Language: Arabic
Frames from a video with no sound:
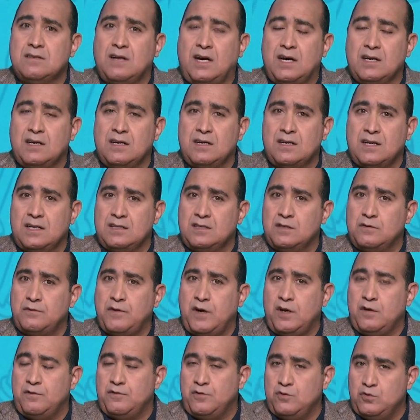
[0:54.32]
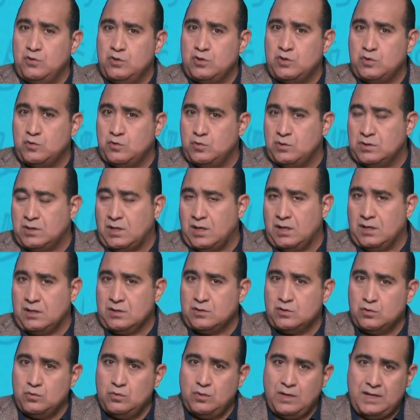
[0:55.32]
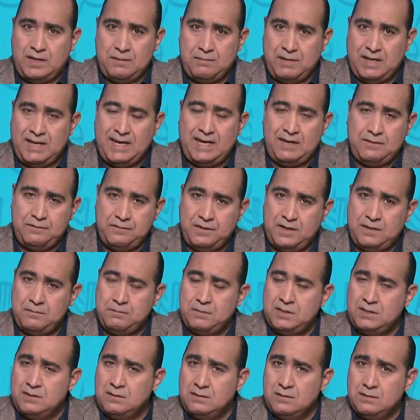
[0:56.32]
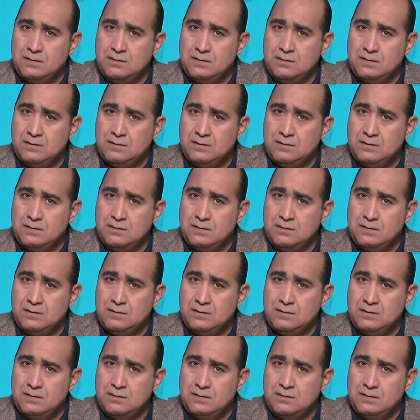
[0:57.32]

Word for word: حضرتك هتدفعوا الفلوس وتخلصوه هيبقى لاعب في انبي؟